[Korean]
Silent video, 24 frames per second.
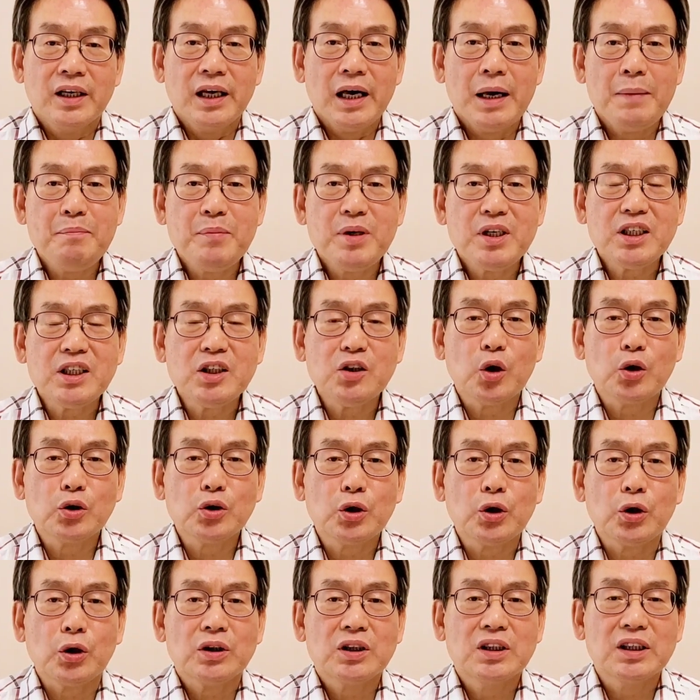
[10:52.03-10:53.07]
MBC
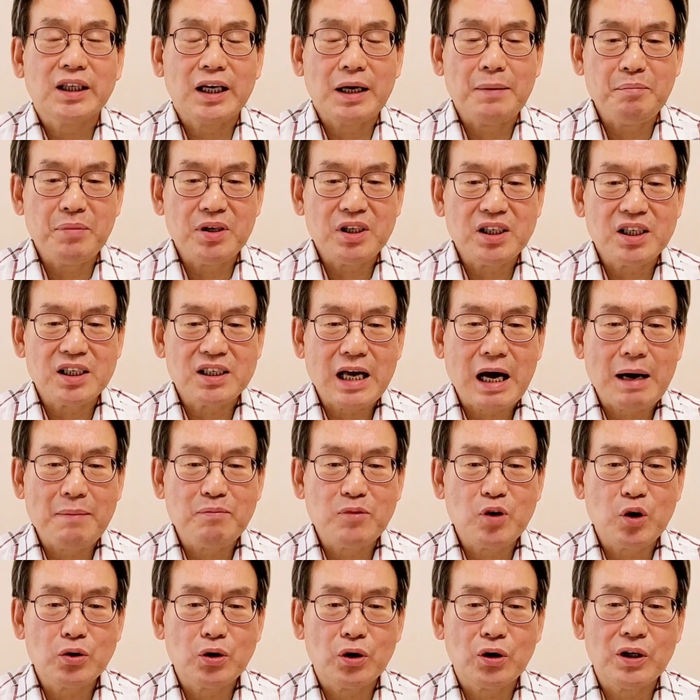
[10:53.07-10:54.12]
노조, 즉 MBC
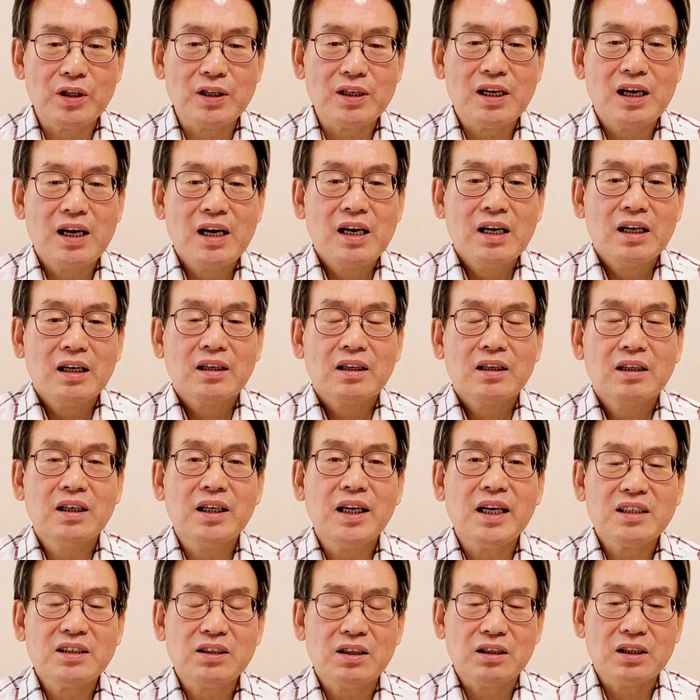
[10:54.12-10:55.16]
사업노조는
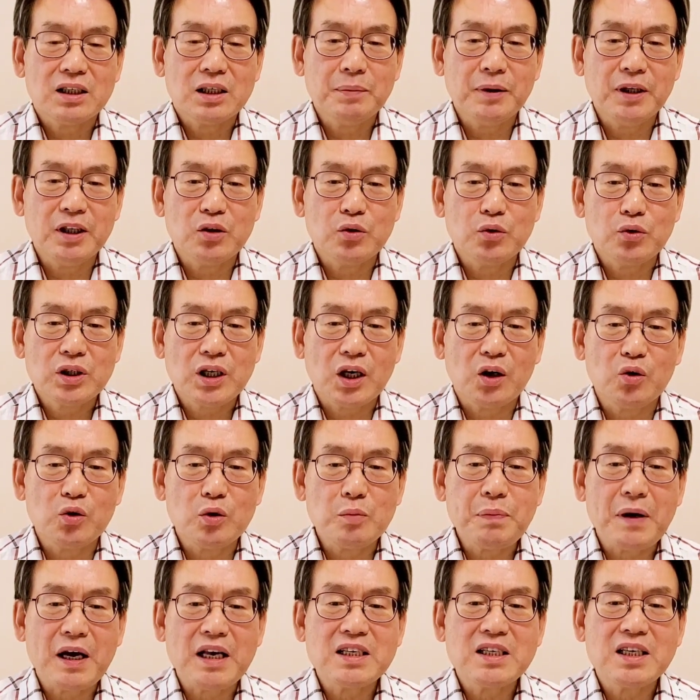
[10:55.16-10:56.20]
그래서 이번
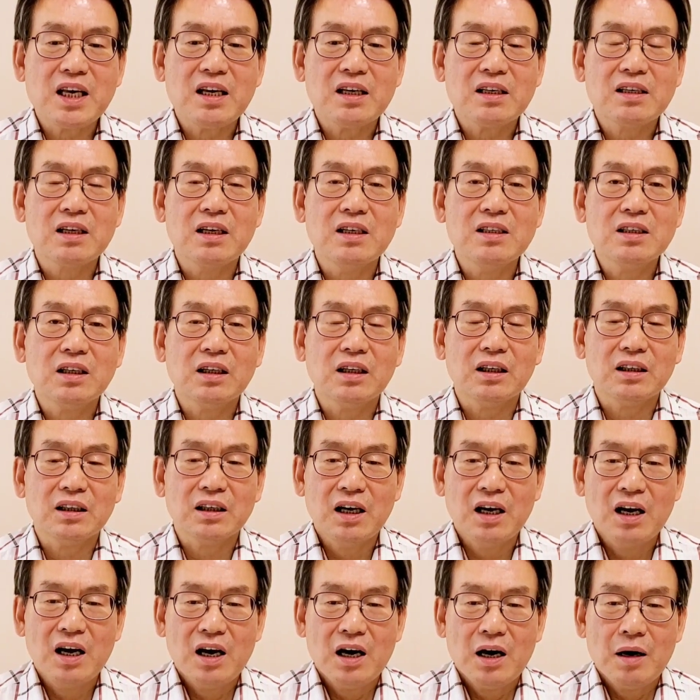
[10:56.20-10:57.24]
유창훈 판사의 결정은
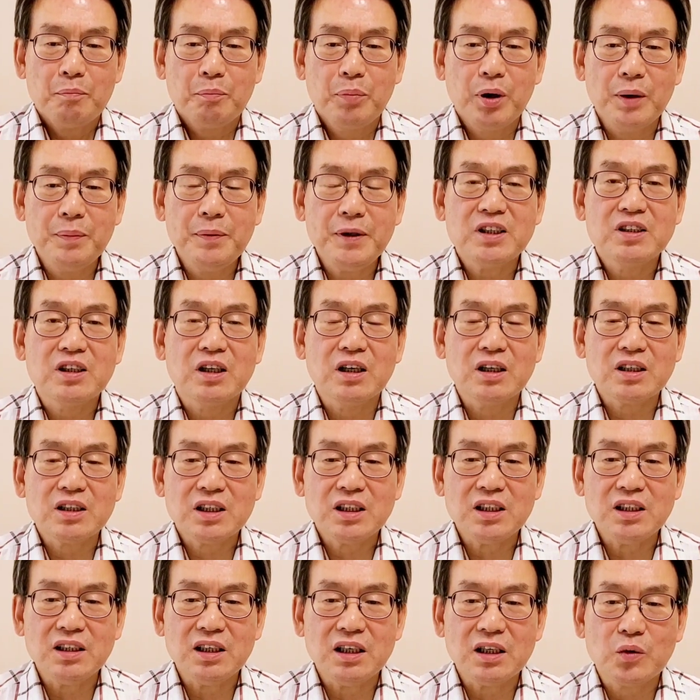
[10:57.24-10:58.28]
법이
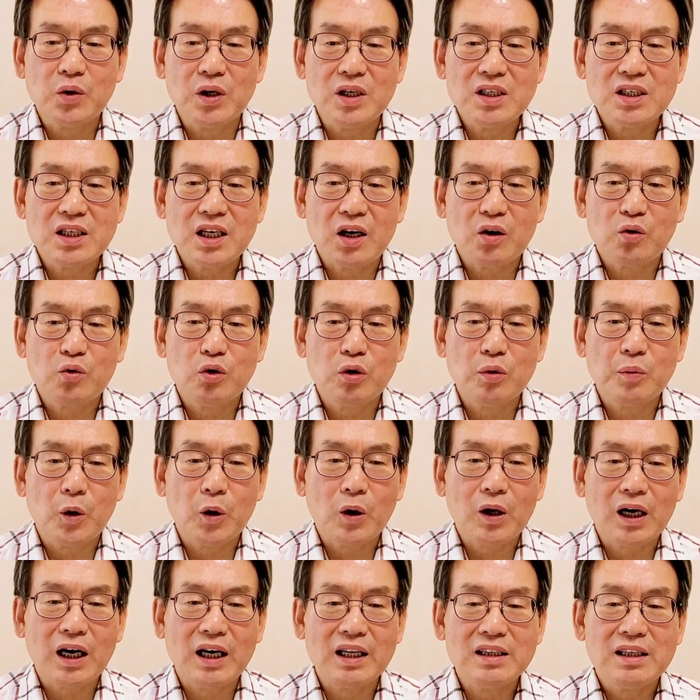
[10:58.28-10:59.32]
정치인의 권세에
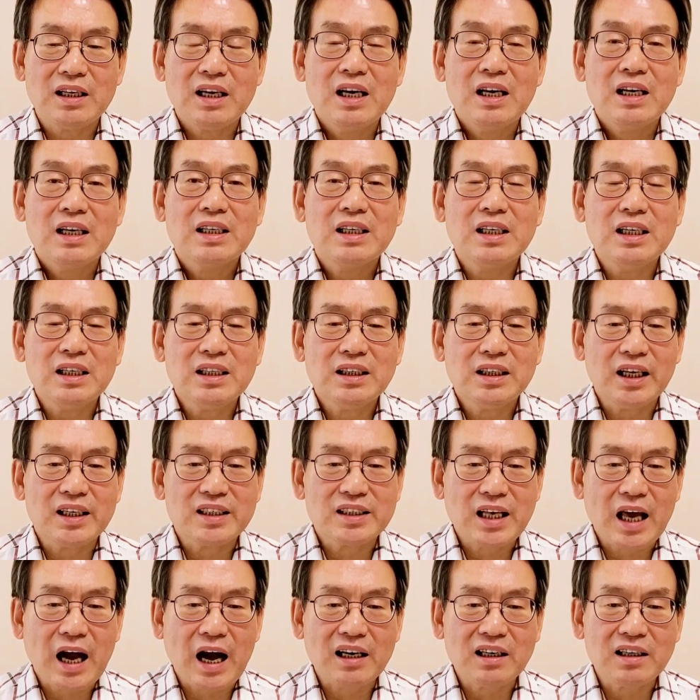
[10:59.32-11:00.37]
굴복한 일대
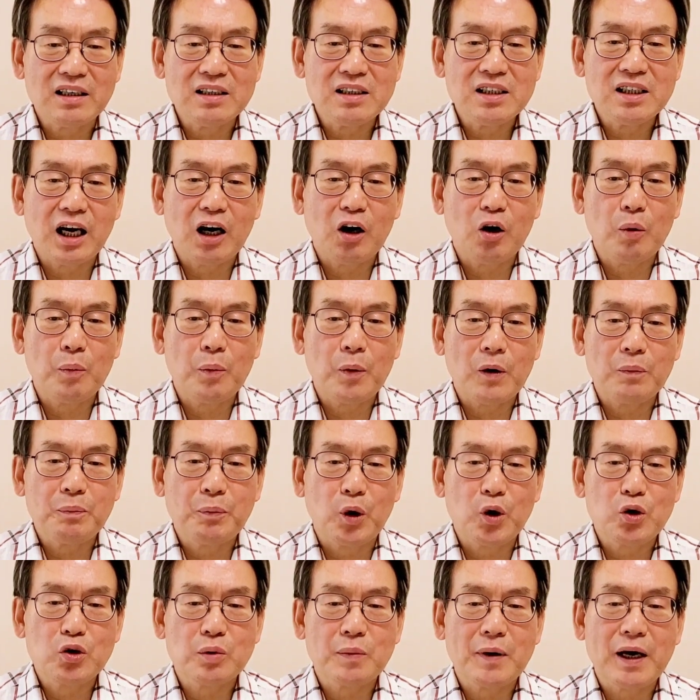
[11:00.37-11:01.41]
사건이라고
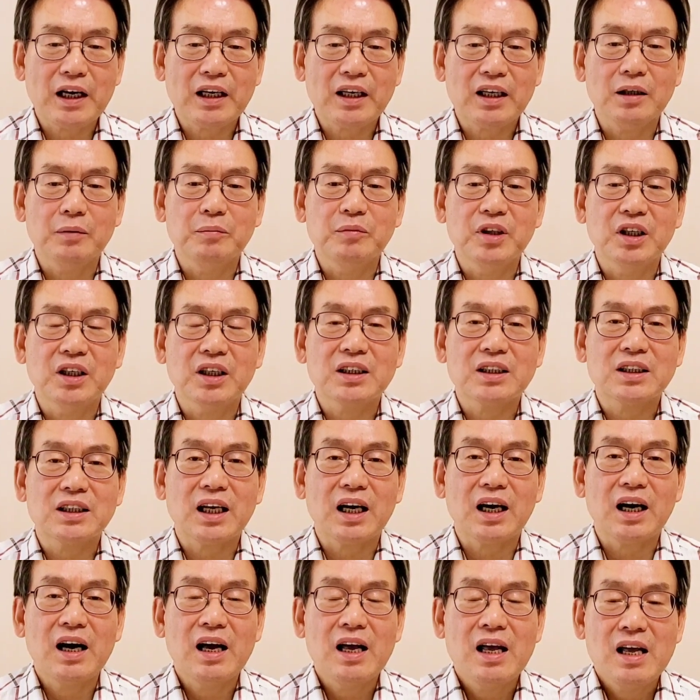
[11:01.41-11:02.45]
볼 수밖에 없는
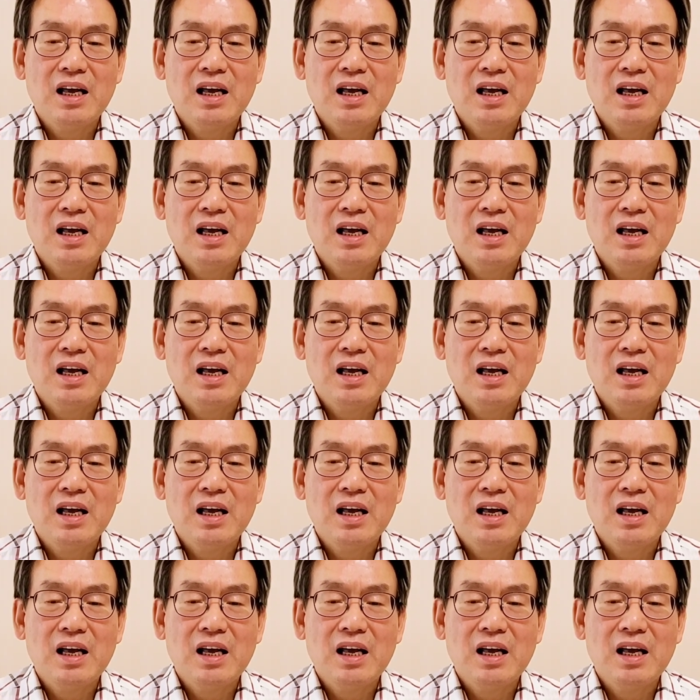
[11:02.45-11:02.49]
것이다.